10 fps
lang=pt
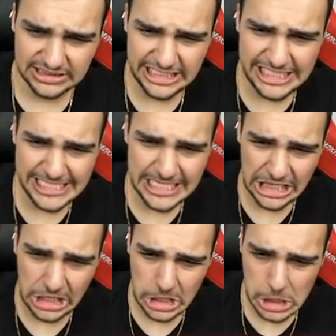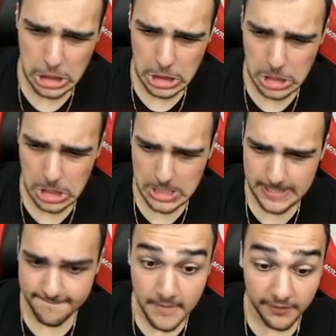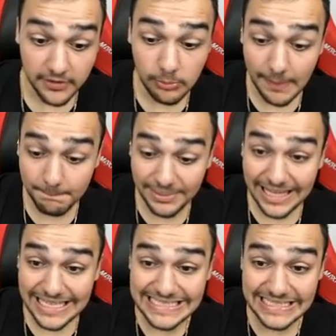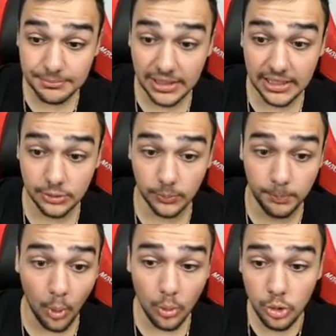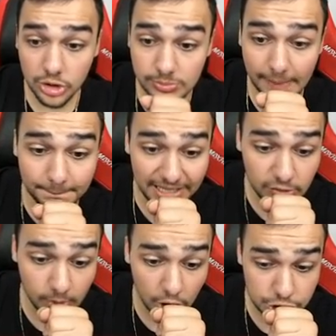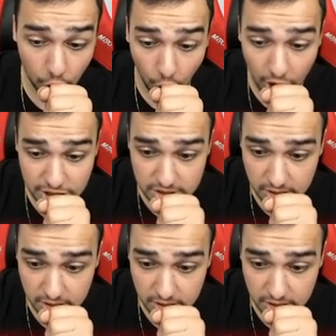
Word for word: E... Veio uma Blaze, mano. Bo... Nossa, uma Blaze, uma Hot Rod.